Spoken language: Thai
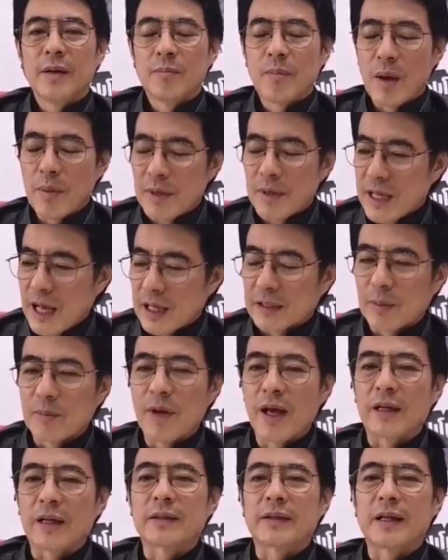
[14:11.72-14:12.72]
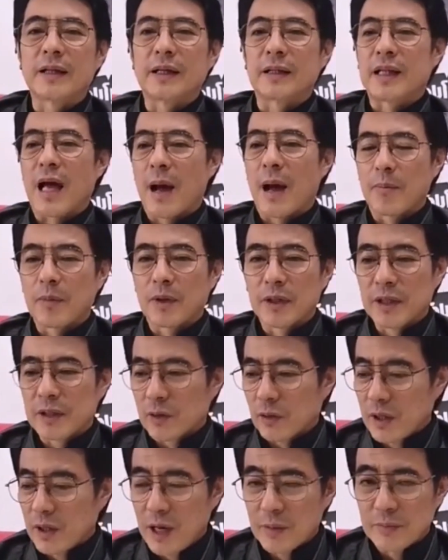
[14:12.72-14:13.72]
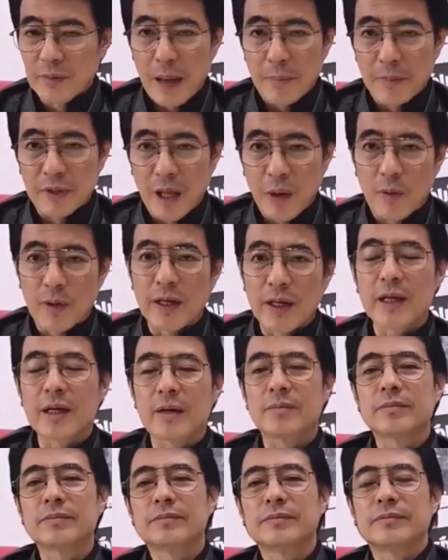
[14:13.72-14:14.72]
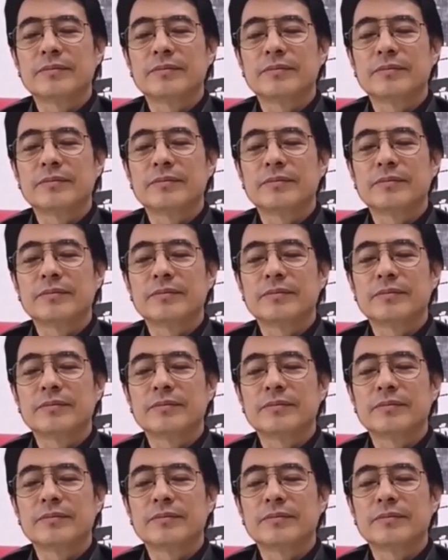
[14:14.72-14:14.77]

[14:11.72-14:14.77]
ไม่มีทางสำเร็จถ้าจะทำวันนี้ต้องเริ่มทำตั้งแต่วันนี้ครับ